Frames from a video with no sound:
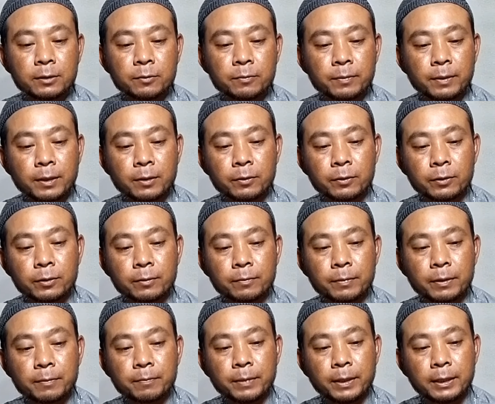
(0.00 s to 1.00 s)
coba untuk
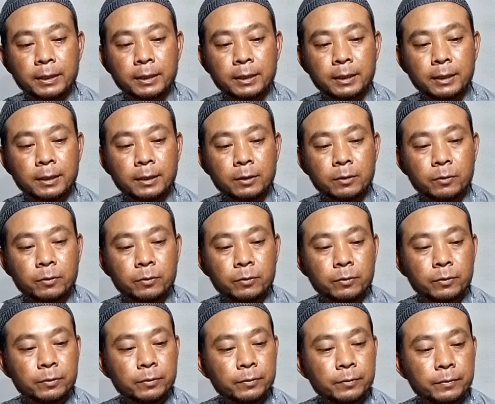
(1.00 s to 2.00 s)
perbaiki dulu